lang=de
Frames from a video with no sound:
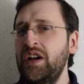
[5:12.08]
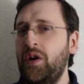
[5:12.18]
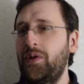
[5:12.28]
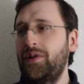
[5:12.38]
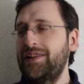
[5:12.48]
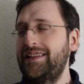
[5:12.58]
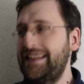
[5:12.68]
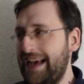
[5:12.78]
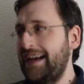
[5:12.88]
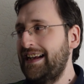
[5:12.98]
Und
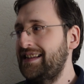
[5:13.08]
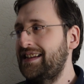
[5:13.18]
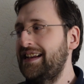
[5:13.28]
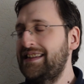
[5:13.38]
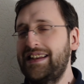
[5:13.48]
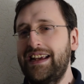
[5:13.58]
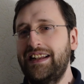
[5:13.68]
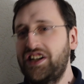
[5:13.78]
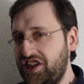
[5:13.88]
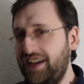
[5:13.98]
ja, jetzt geht es gegen
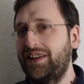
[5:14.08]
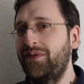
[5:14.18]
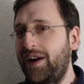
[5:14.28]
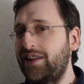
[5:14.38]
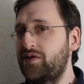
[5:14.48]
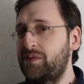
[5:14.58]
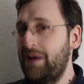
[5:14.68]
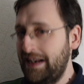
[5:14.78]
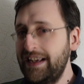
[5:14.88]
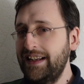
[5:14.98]
den Stadtrivalen aus
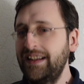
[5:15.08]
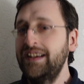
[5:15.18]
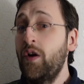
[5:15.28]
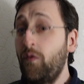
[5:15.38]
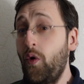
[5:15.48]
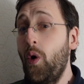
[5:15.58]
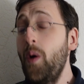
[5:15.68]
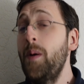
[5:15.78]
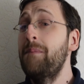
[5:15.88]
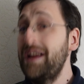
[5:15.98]
Berlin,
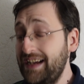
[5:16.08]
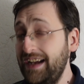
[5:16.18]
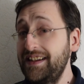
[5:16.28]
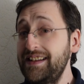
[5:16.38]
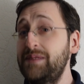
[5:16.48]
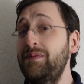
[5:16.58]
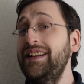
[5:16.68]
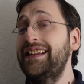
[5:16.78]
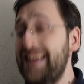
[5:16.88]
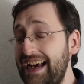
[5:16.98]
wo Mechanismen
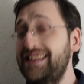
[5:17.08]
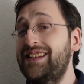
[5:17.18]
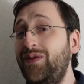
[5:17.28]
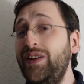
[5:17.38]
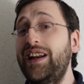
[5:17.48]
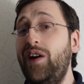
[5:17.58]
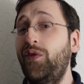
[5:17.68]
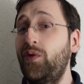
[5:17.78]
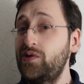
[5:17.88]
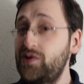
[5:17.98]
jetzt wieder
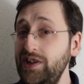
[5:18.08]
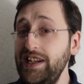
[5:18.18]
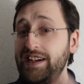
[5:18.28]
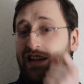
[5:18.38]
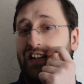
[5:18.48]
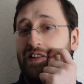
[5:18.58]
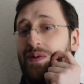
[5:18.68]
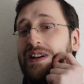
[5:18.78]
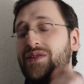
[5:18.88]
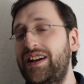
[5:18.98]
funktionieren.
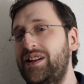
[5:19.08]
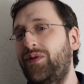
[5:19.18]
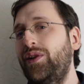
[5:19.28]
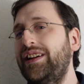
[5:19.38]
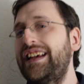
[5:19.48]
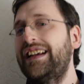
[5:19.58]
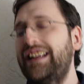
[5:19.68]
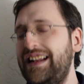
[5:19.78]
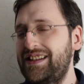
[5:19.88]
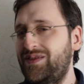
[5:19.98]
2 zu 1 Erfolg gegen
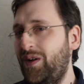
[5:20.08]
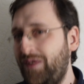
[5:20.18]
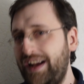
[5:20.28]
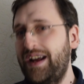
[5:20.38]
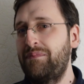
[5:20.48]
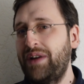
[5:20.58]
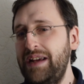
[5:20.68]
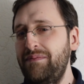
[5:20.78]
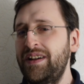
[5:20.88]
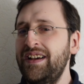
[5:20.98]
den SV Werder
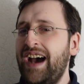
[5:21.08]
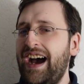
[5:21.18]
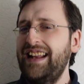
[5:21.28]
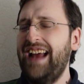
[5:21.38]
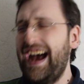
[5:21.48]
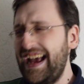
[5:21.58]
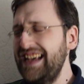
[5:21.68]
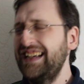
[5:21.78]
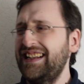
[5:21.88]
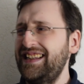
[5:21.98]
Bremen. Ein
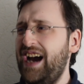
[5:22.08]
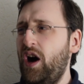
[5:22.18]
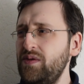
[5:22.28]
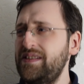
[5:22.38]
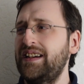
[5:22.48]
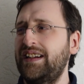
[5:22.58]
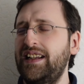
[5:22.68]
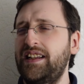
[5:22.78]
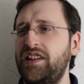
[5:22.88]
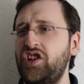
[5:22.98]
eigentlich
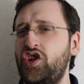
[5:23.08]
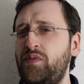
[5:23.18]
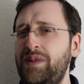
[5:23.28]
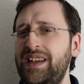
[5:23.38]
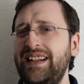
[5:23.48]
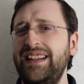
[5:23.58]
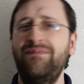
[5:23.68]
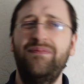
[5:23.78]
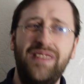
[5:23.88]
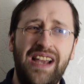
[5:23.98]
ausgeglichenes
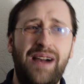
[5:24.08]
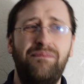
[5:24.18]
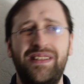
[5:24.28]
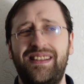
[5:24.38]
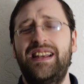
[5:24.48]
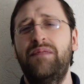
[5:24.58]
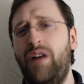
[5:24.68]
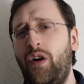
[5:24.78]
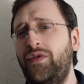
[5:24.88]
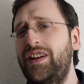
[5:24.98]
Spiel, ja, bis eben
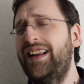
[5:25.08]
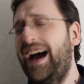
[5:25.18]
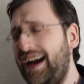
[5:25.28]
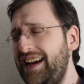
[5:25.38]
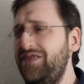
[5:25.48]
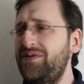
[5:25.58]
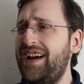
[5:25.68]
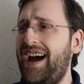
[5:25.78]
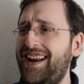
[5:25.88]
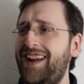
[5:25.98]
auf den ein
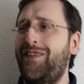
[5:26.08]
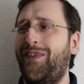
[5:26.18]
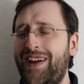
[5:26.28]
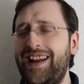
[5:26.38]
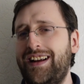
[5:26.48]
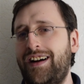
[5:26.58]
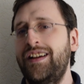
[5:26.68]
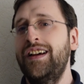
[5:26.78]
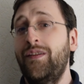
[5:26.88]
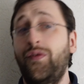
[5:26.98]
oder anderen Fehler
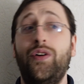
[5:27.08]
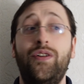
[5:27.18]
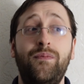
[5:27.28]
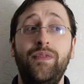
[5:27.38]
von